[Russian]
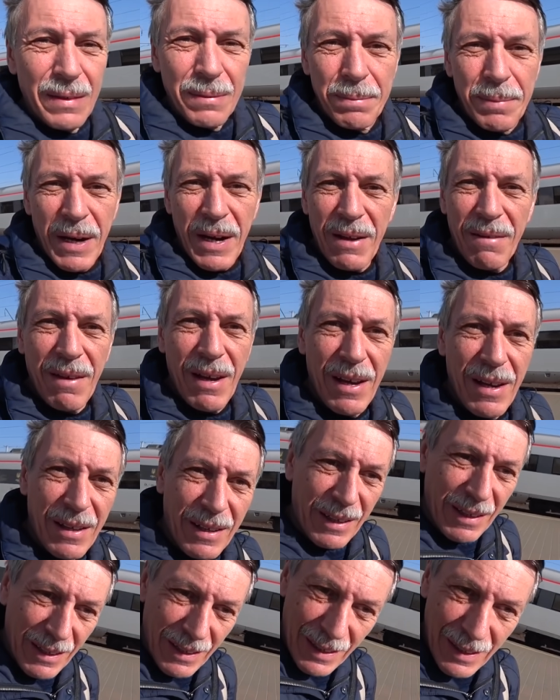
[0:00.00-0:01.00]
Привет.
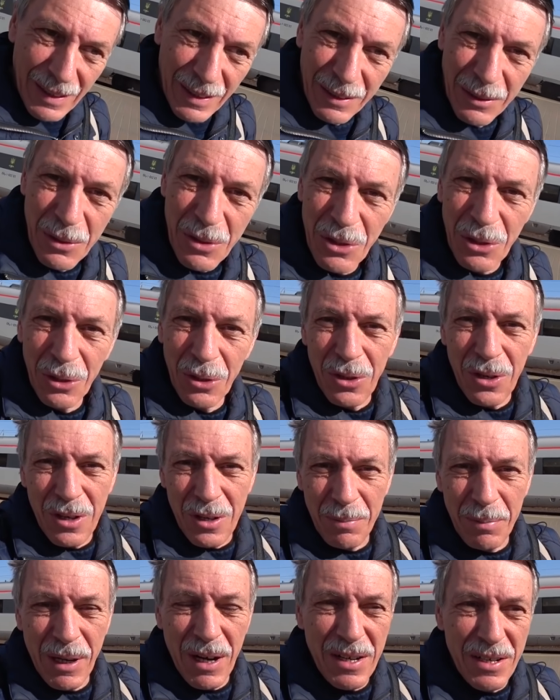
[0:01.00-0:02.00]
Ну что,
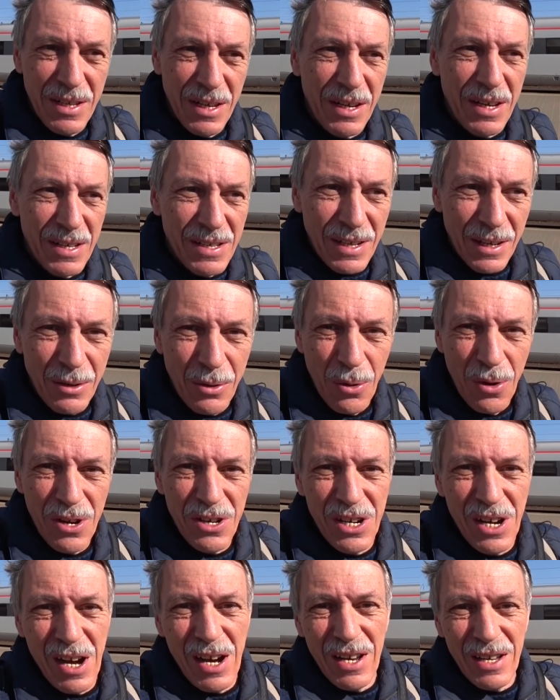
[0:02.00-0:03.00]
праздники
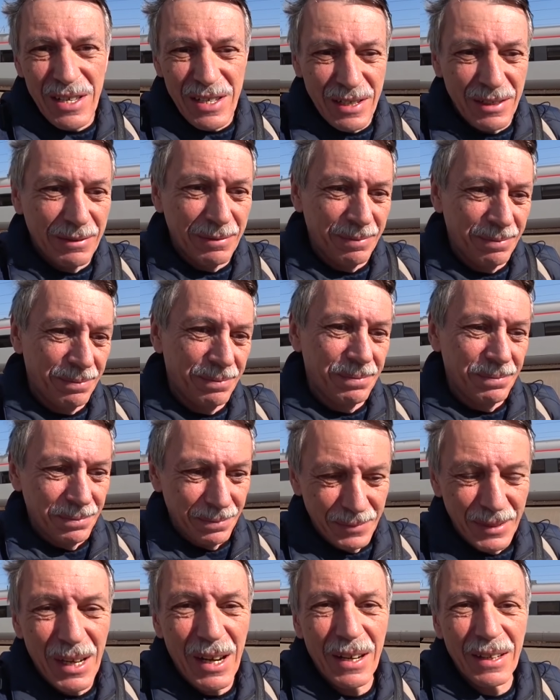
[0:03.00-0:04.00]
закончились.
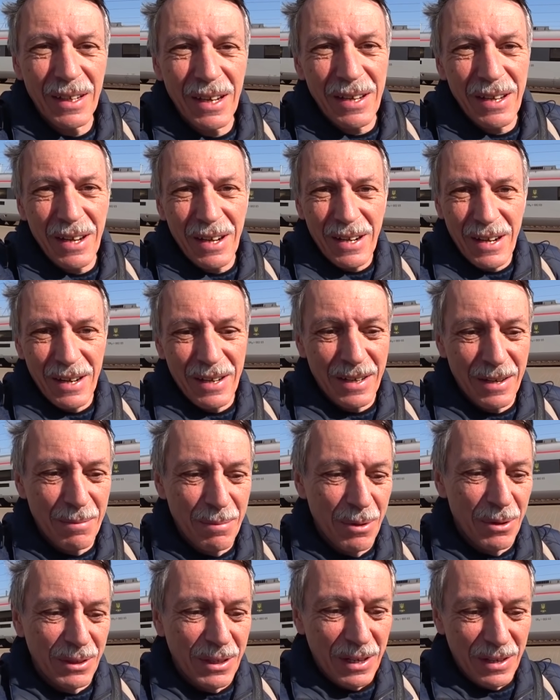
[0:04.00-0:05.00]
Надо ехать
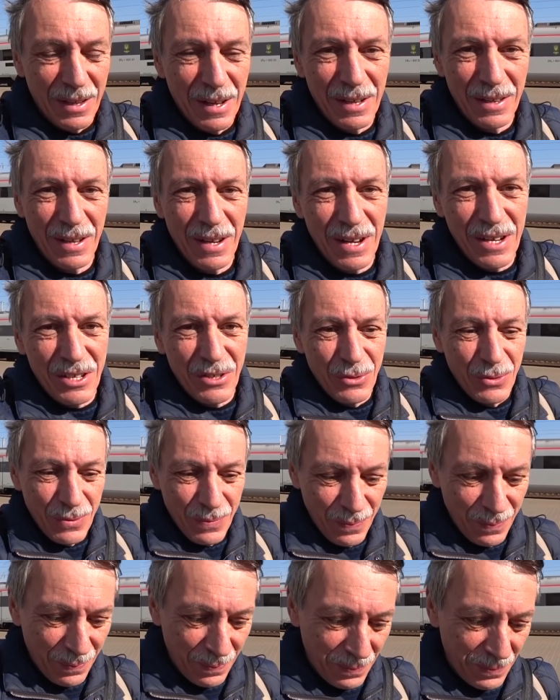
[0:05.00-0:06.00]
работать на дачу.
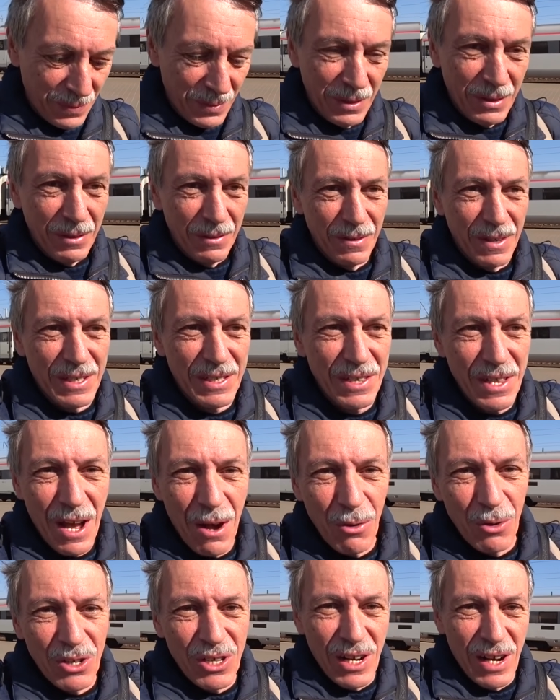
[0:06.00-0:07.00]
Весна
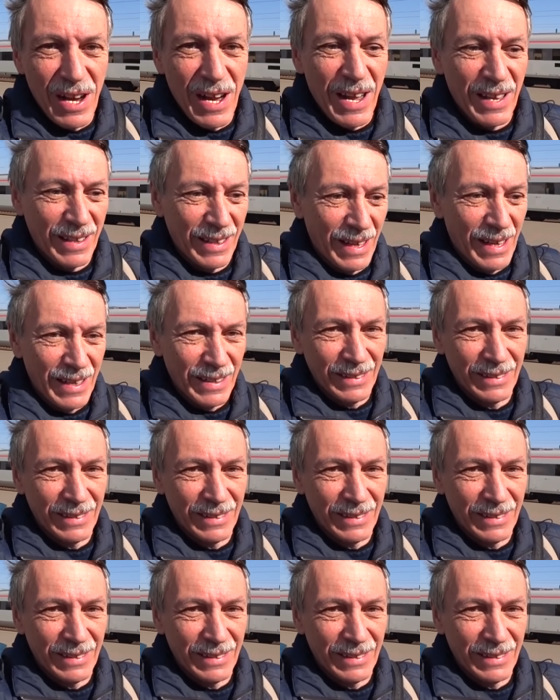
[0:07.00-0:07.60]
уже, лето.